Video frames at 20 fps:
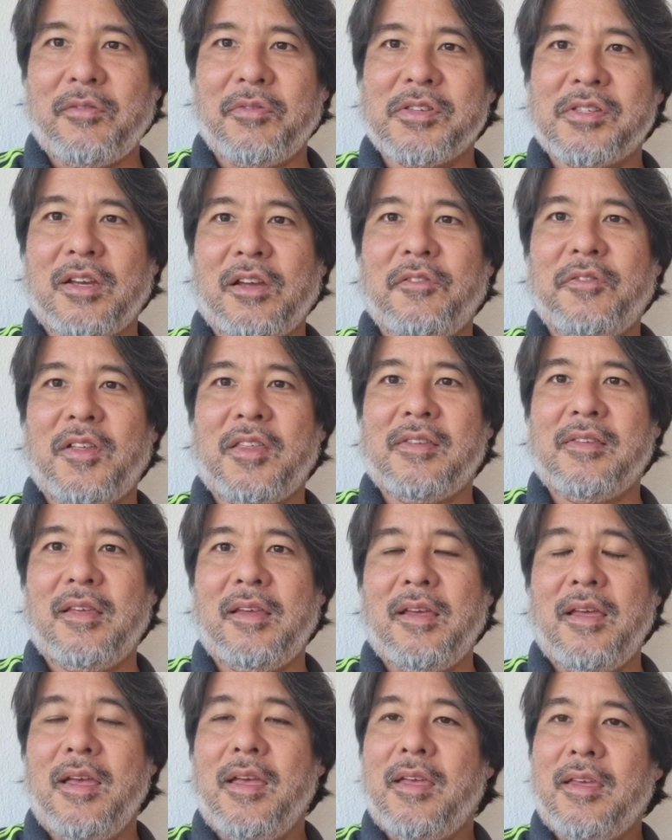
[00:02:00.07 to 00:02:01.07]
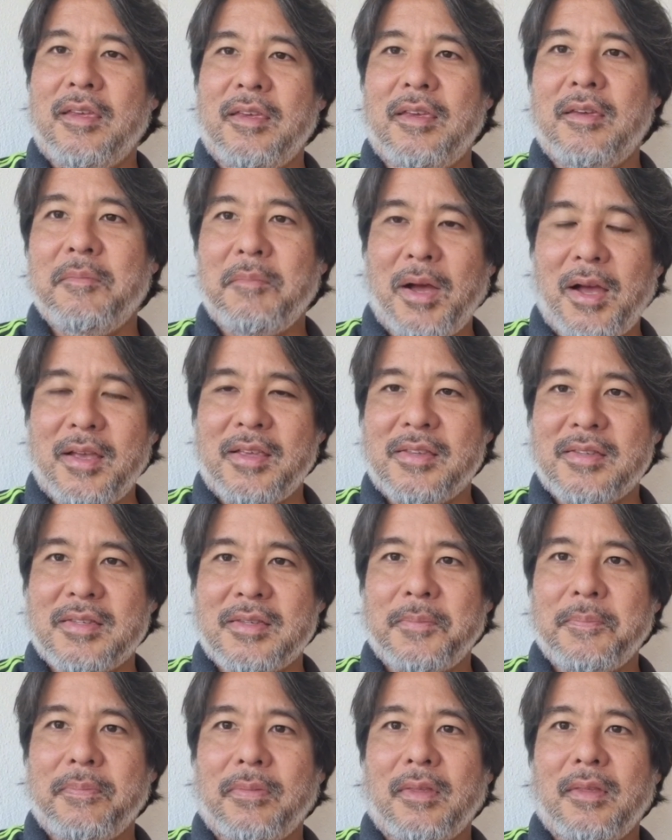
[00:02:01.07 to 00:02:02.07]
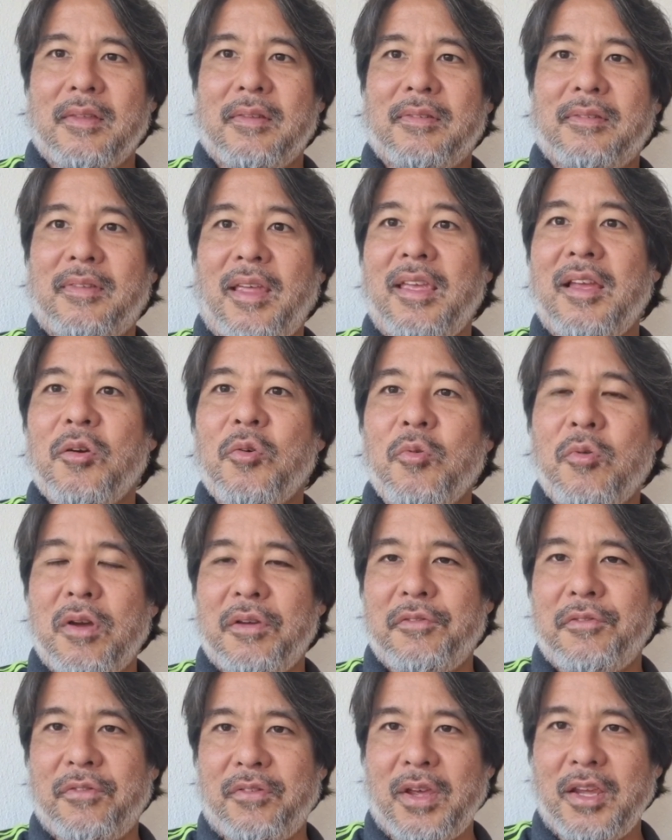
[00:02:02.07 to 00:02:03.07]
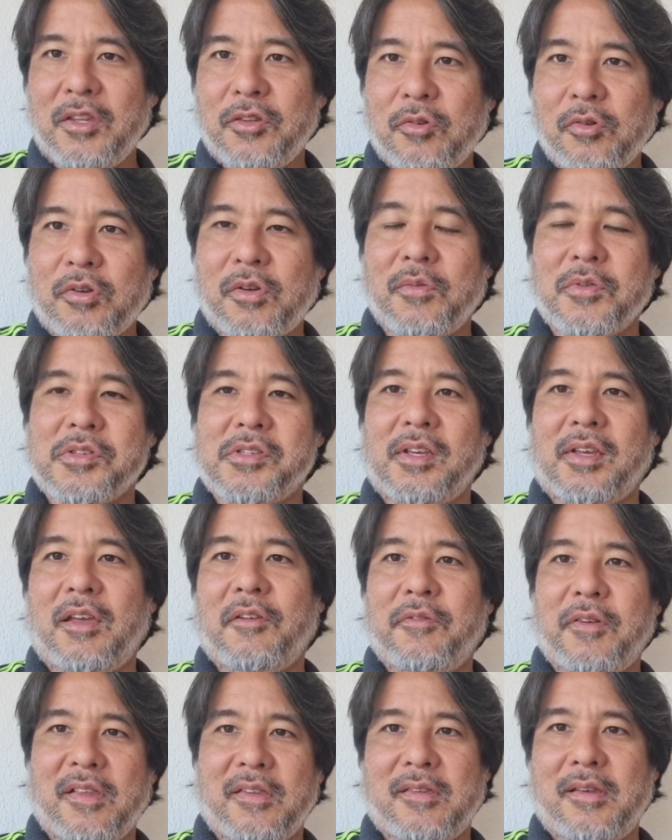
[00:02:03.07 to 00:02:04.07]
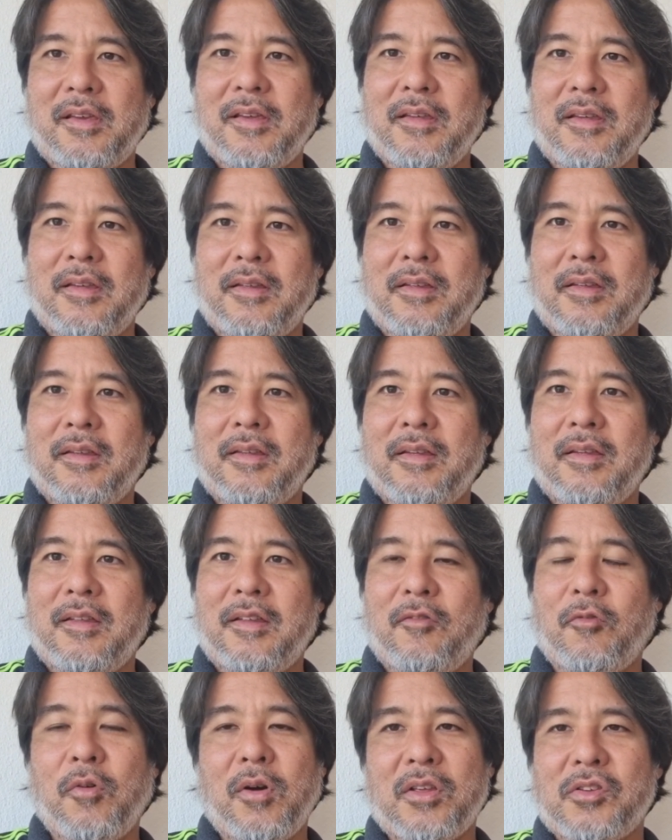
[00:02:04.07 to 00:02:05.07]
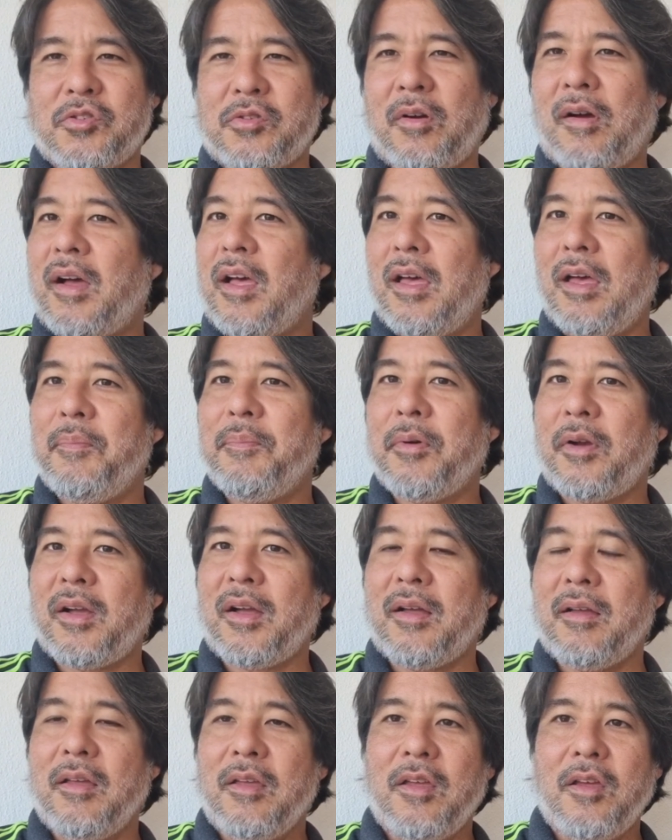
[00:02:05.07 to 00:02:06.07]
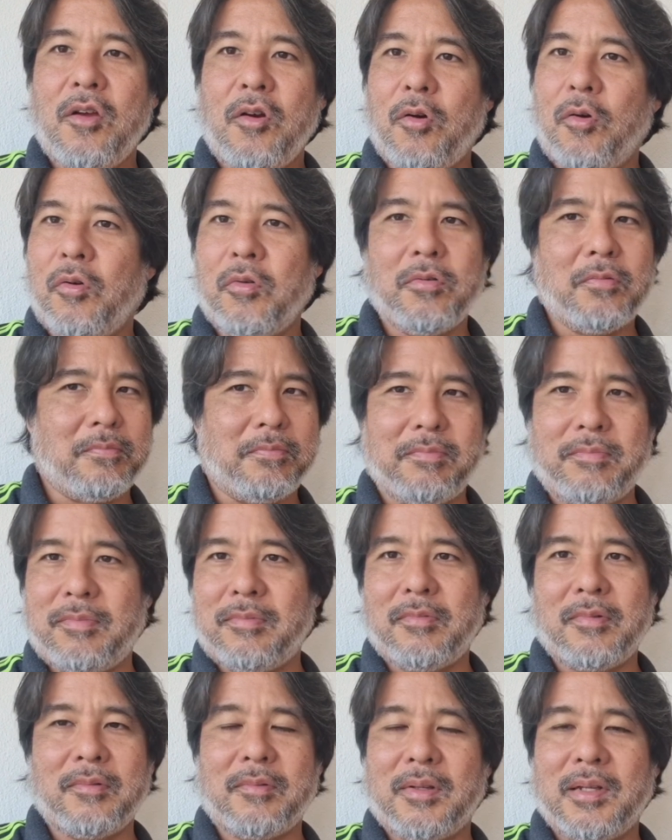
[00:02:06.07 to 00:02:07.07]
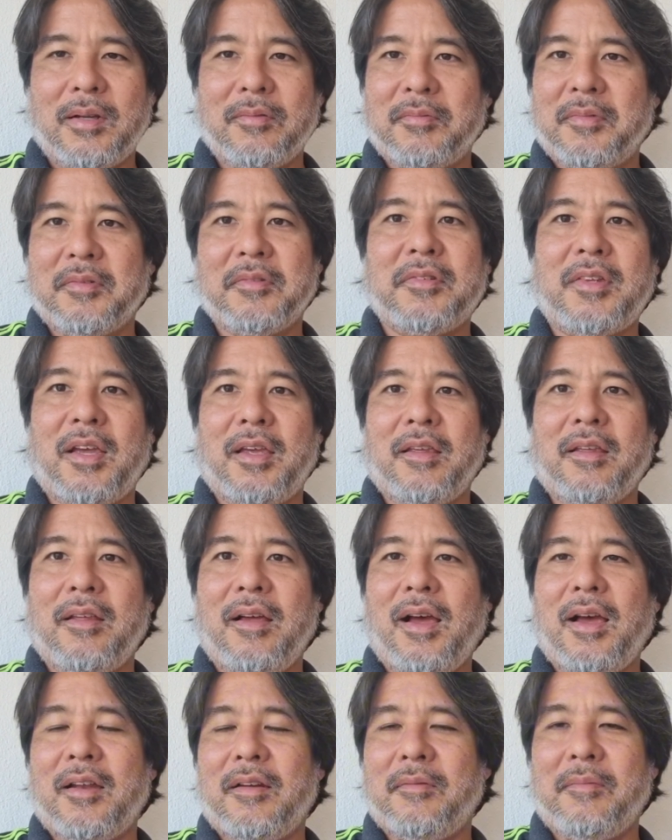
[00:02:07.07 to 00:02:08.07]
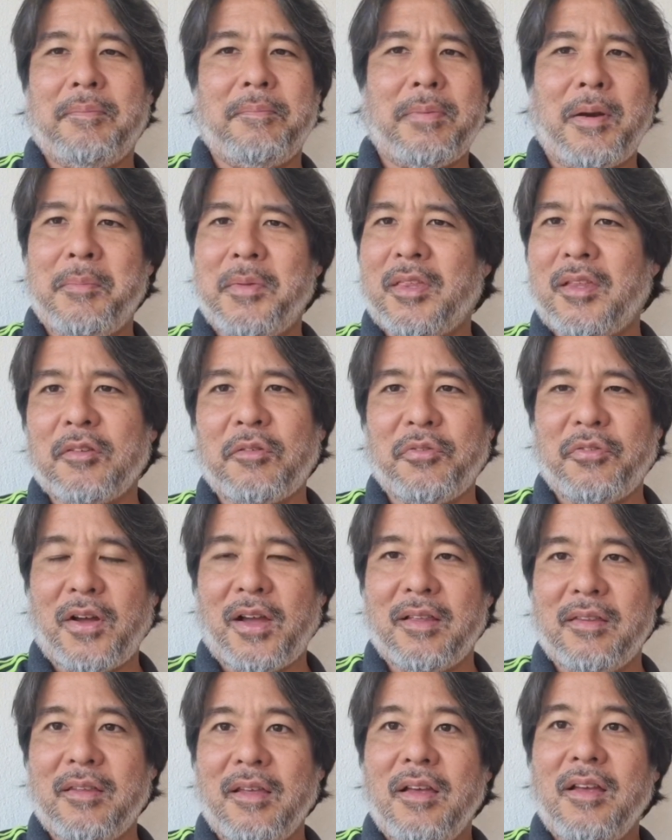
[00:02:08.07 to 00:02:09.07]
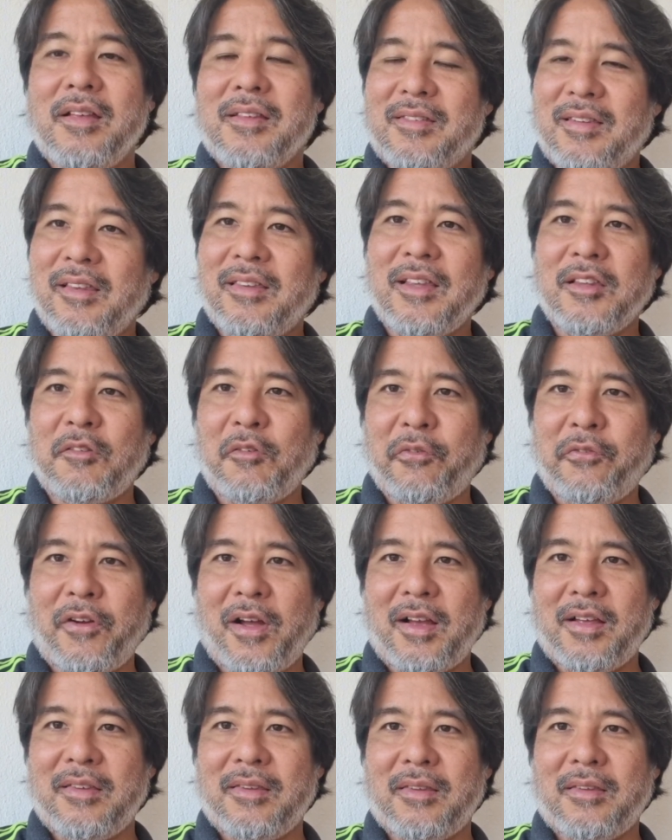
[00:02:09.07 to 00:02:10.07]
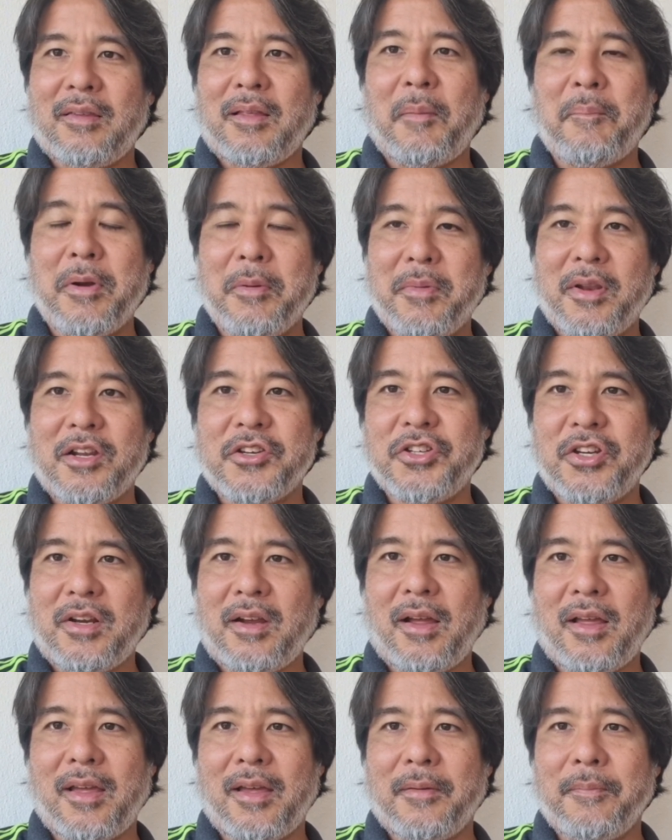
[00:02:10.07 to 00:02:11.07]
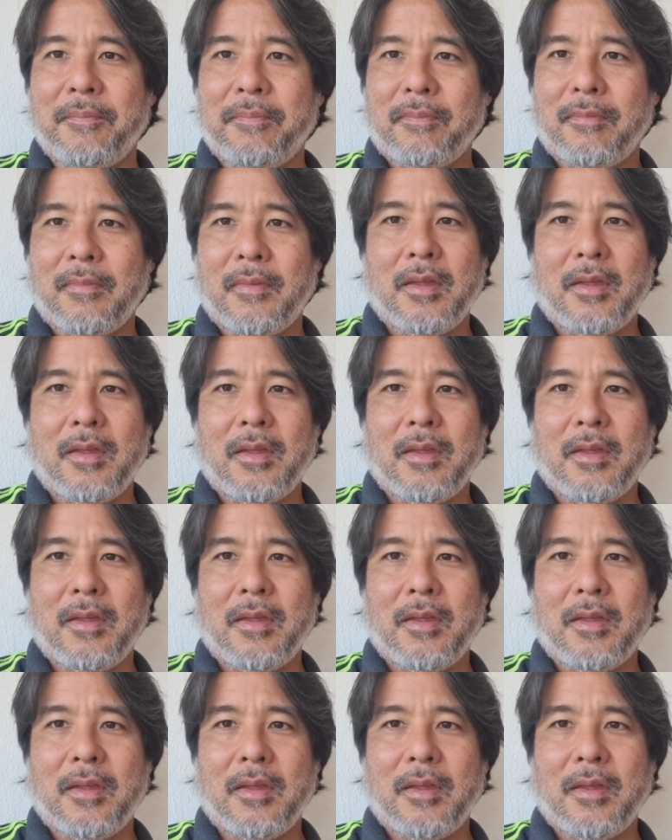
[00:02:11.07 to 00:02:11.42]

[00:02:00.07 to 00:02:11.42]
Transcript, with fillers: que você quer fazer e mais. Tem algum evento que você quer fazer? Ou é só a época? Ou não, não tem? Ah, para mim tanto faz. Se tanto faz, a primeira dica é